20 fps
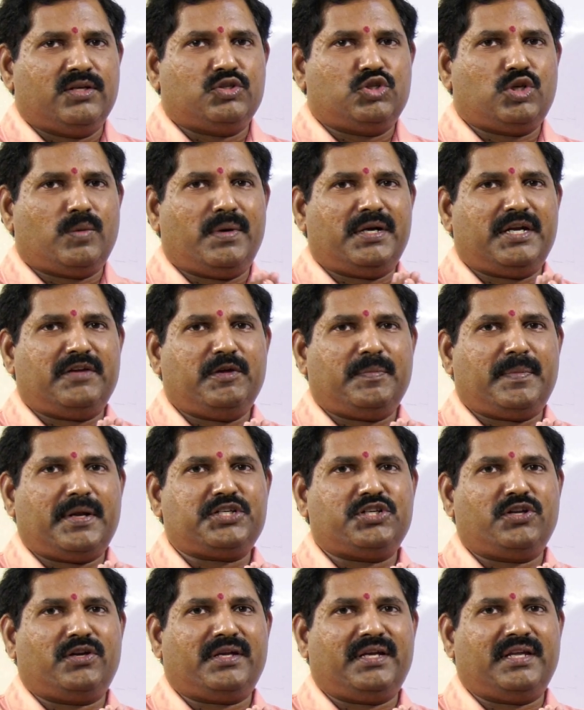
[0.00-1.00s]
సుమన్ టీవీ
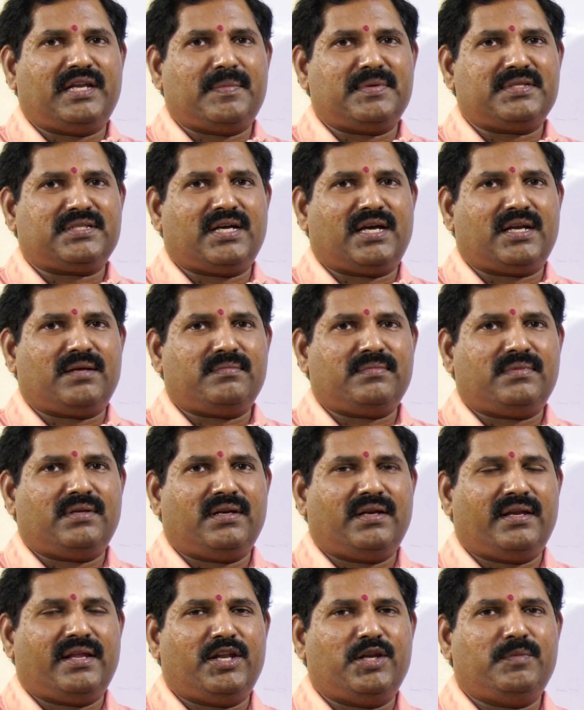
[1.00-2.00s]
ప్రేక్షకులకి నమస్కారం
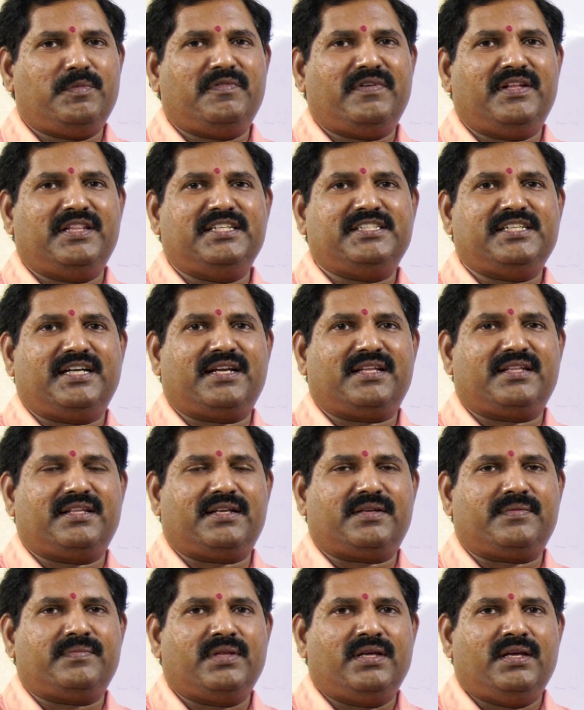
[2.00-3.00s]
నేను మీ వెళ్ళి
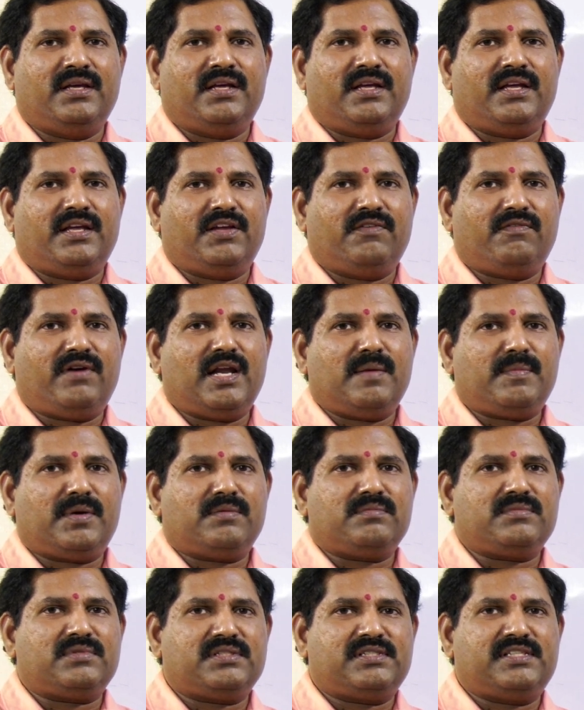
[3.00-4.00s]
చక్రధర్ ఇవాళ
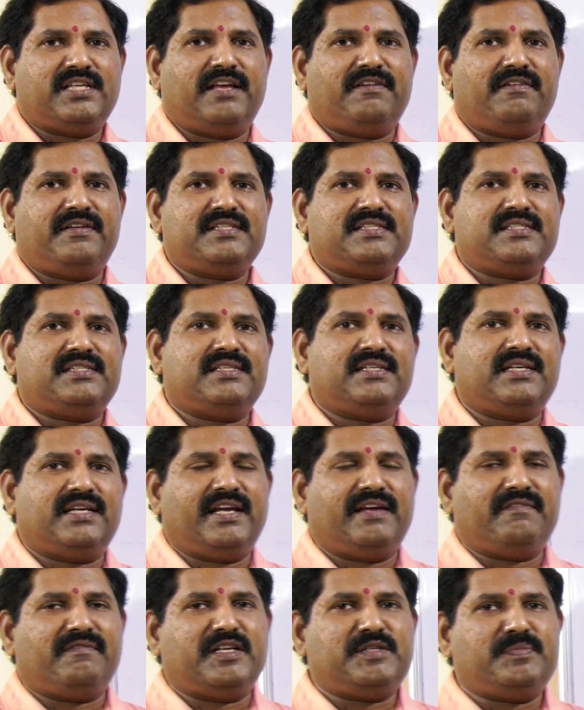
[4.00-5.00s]
మనం సేవింగ్స్
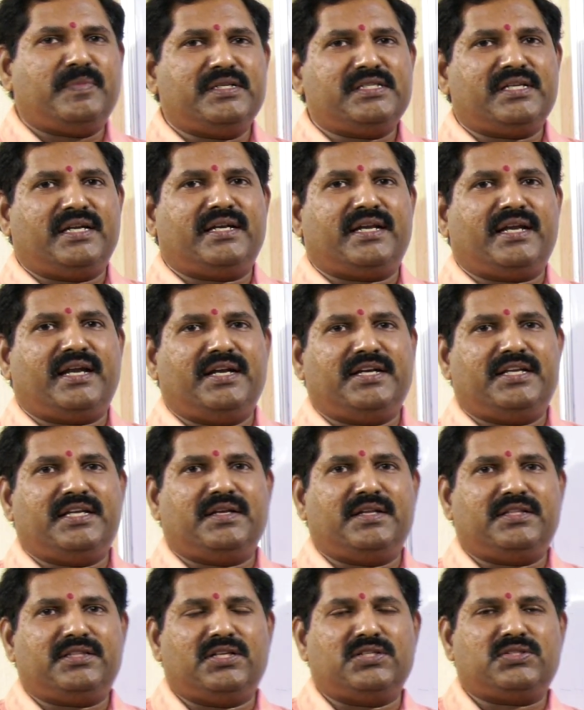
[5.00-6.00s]
ఇన్వెస్ట్మెంట్స్ అంటే ఏంటి
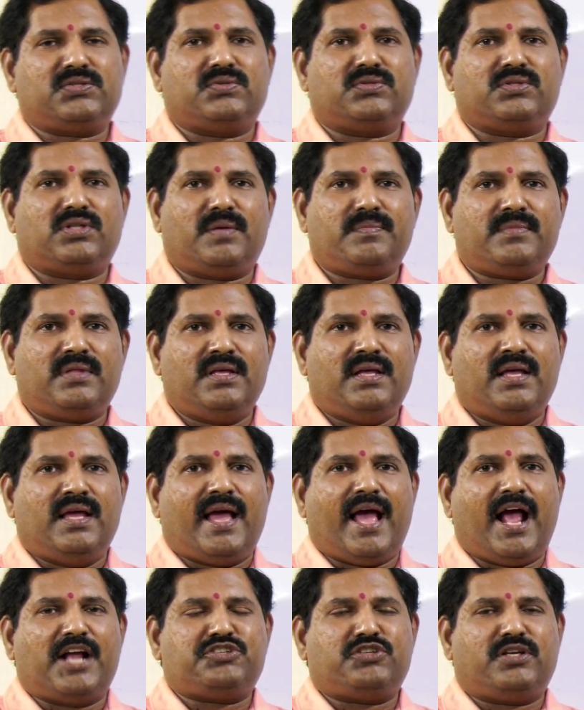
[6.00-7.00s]
అనేది తెలుసుకుందాం
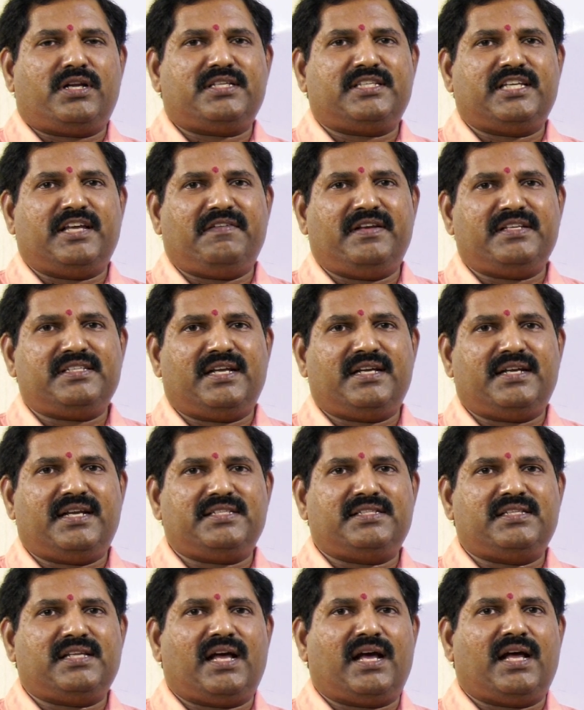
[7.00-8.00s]
యాక్చువల్గా సేవింగ్స్ అంటే
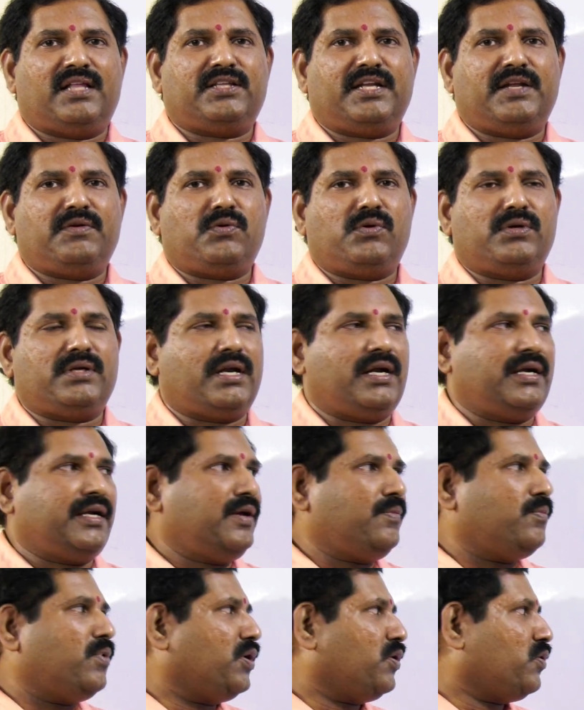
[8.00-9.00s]
అందరూ
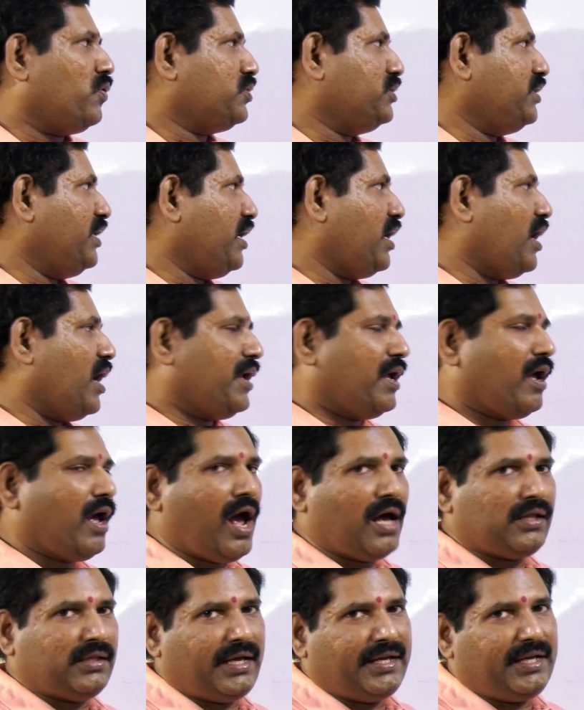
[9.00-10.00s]
ఏమనుకుంటారంటే మనకు వచ్చిన
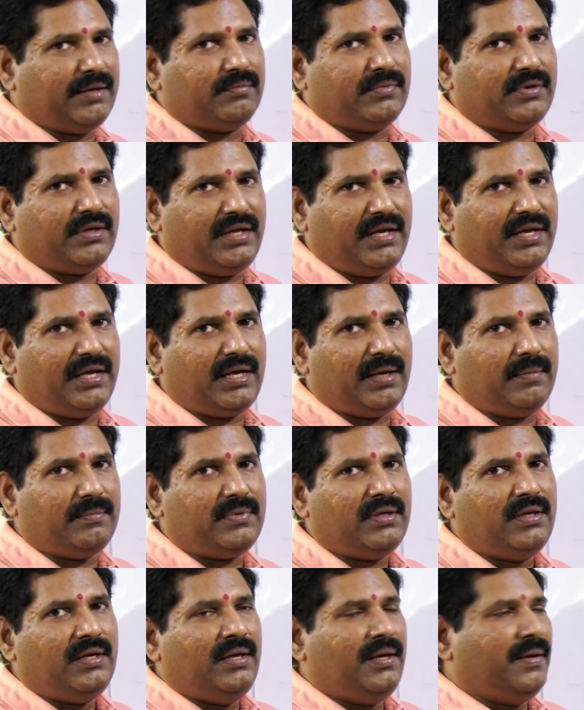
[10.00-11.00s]
ఆదాయం ఇన్కమ్
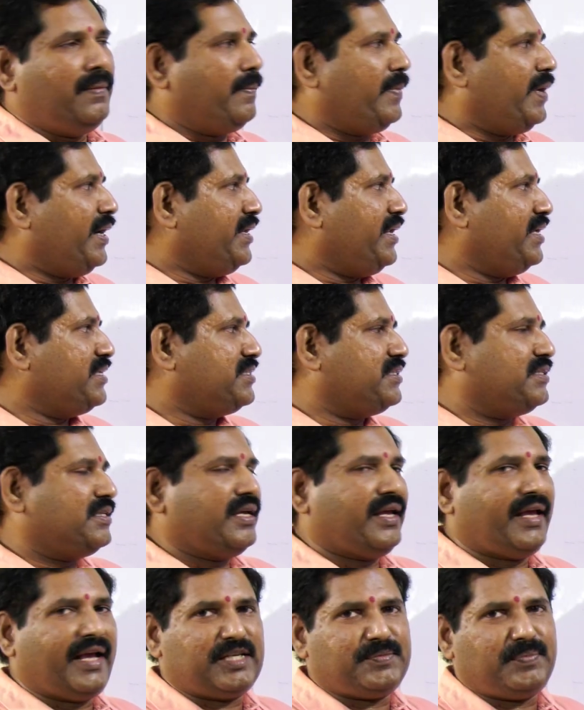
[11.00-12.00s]
మైనస్
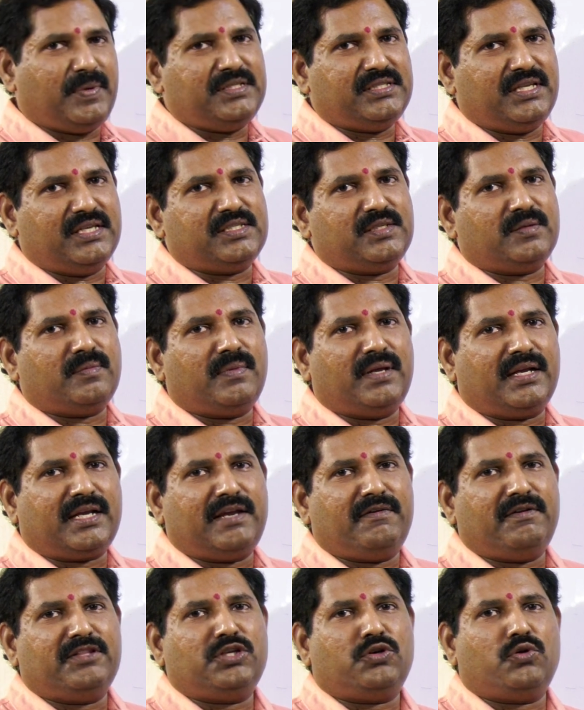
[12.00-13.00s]
ఎక్స్పెన్సెస్ మనకి
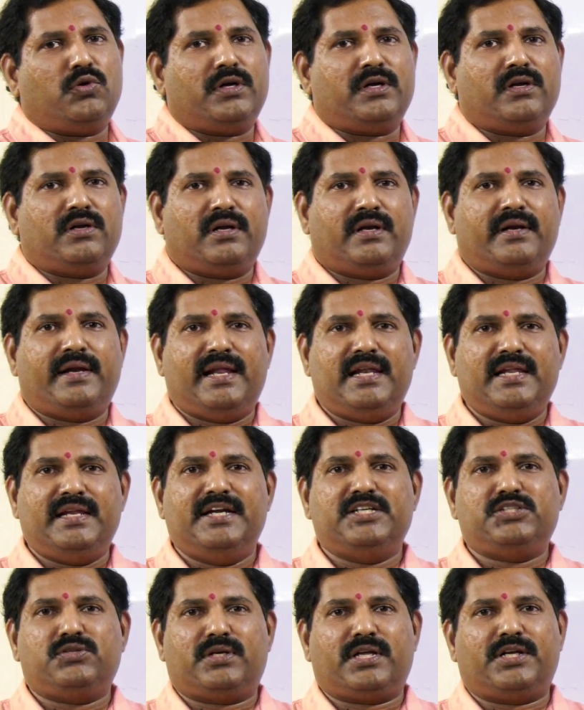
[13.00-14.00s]
ఏవైతే రో డైలీ
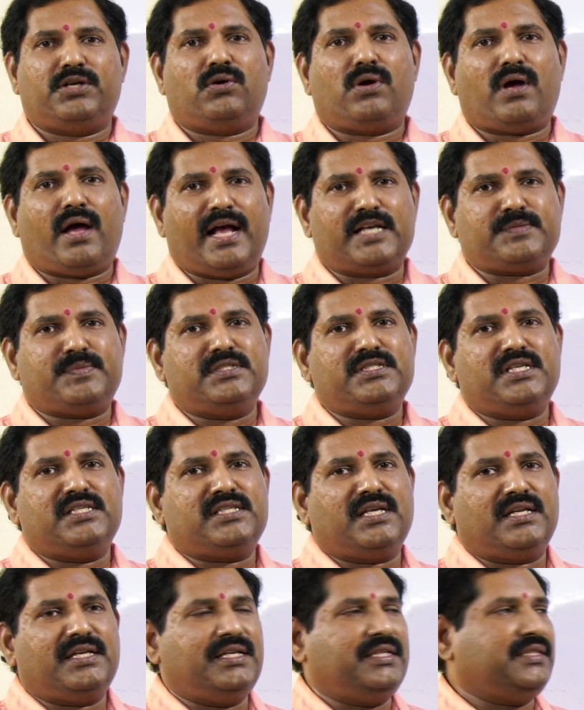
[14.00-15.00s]
నీడ్స్ ఉంటాయో ఆ
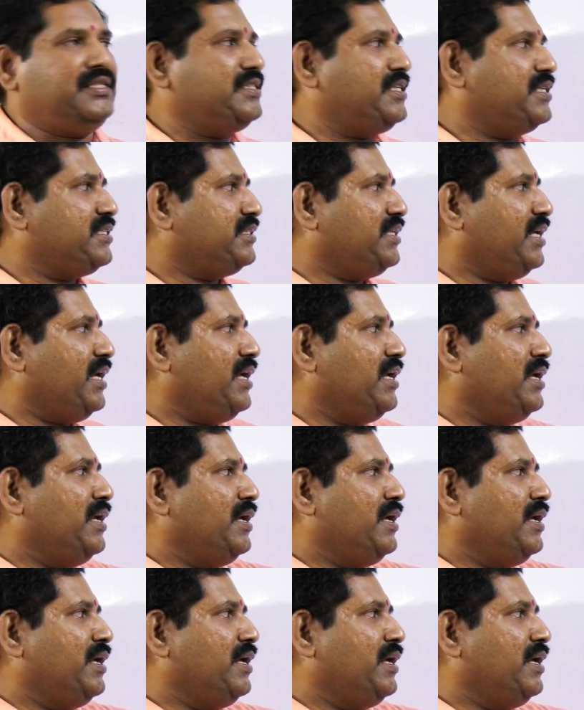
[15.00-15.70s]
ఎక్స్పెన్సెస్ అన్నీ తీసేస్తే